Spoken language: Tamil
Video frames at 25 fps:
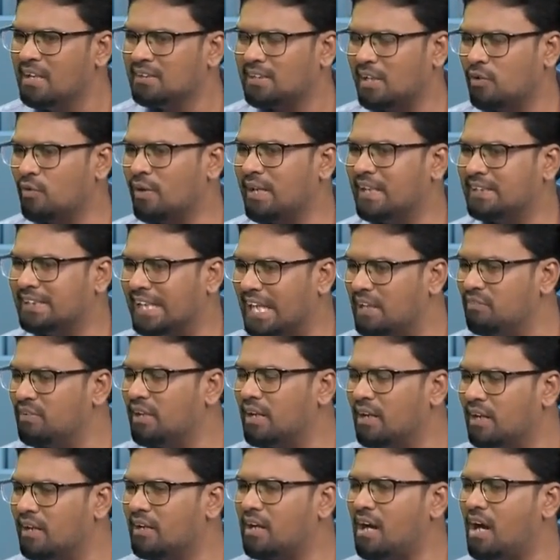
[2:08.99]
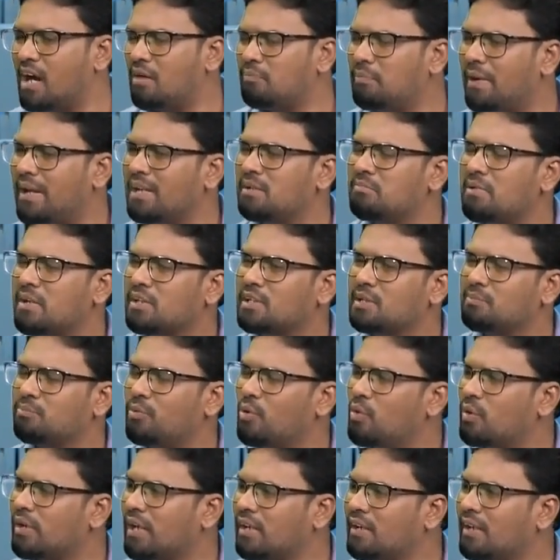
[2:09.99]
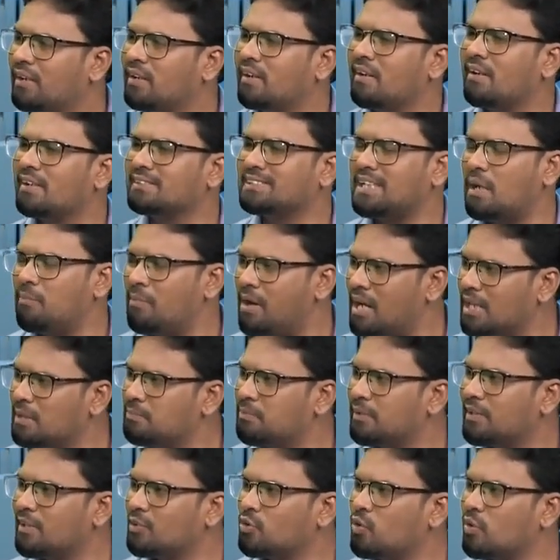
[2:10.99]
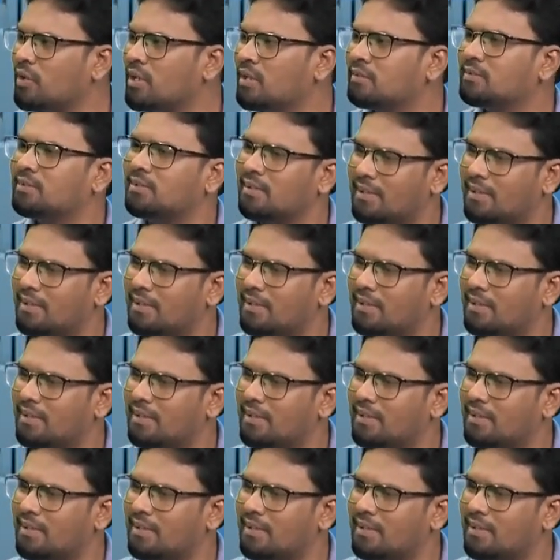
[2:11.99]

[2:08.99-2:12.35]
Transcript: தன்னுடைய தேவைகளுக்காக பயன்படுத்தப் போகிறேன் என்கின்ற சமாளிப்பதற்குரிய